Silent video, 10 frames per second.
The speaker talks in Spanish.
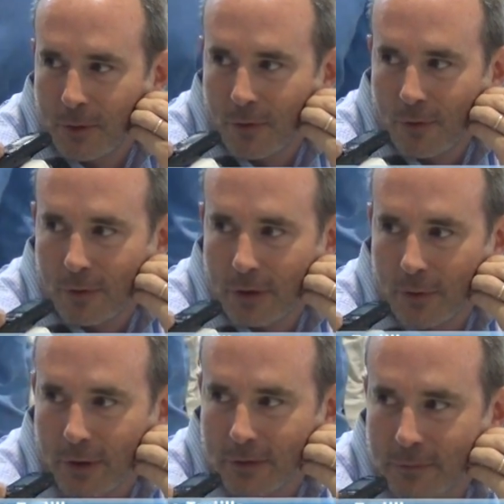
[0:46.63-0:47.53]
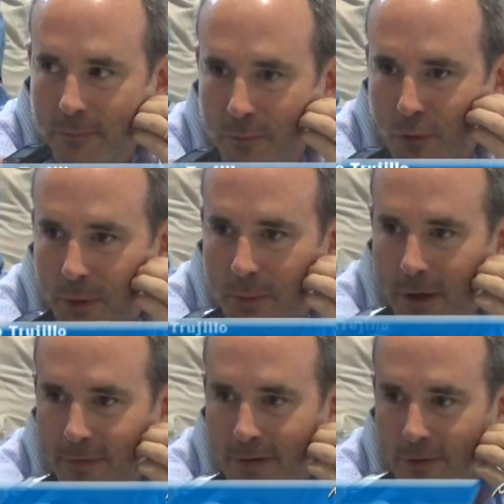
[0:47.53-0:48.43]
pero creo que es muy bien
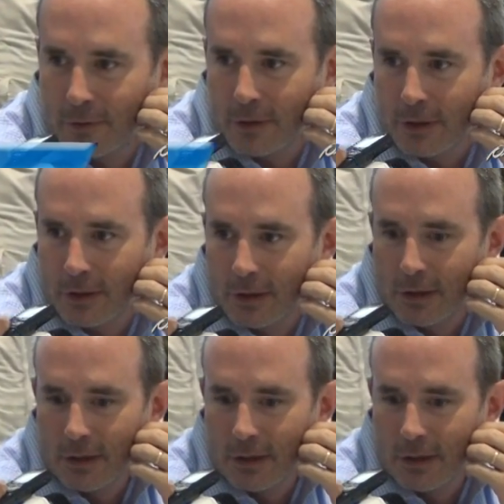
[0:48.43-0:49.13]
merecido y